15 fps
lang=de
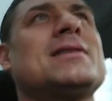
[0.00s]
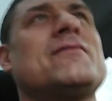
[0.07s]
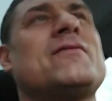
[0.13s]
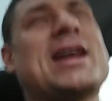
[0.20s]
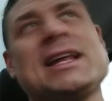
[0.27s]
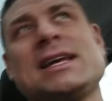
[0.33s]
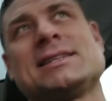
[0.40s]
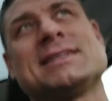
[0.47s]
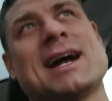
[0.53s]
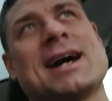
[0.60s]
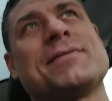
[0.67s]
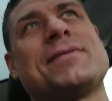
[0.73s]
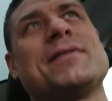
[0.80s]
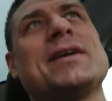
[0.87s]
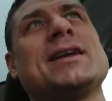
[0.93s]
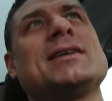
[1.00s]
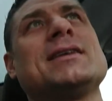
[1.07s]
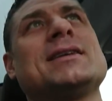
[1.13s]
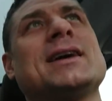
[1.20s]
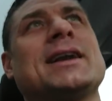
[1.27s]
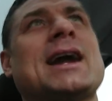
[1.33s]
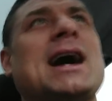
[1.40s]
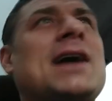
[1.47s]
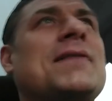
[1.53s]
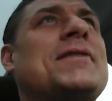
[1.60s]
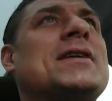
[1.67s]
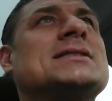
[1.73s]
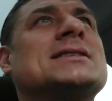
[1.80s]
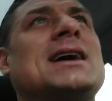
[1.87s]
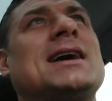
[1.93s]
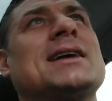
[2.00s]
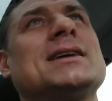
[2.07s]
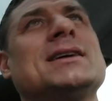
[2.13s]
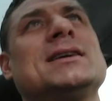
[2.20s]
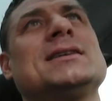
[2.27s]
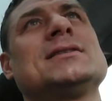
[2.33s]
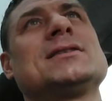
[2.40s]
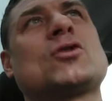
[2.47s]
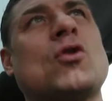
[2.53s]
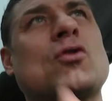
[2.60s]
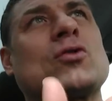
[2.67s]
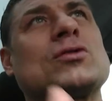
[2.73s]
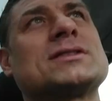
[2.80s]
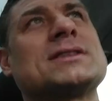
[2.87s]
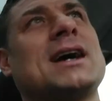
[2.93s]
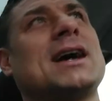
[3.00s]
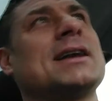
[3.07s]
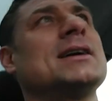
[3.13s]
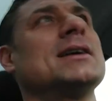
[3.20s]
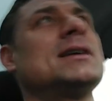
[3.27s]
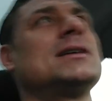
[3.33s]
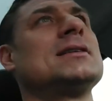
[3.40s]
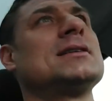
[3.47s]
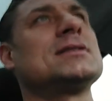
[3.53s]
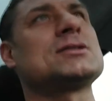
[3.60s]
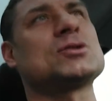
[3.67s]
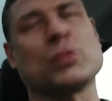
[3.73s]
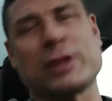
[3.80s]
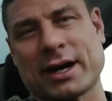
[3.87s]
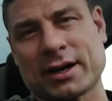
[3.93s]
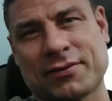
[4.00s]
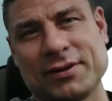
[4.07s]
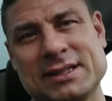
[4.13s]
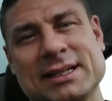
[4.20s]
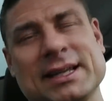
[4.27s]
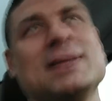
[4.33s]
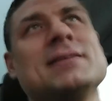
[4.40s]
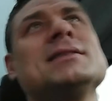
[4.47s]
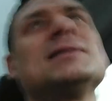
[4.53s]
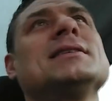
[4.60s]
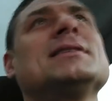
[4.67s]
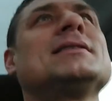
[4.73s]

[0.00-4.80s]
Wenn ich Sahne verwende, dann Hafersahne, Kokossahne, Soja Cuisine.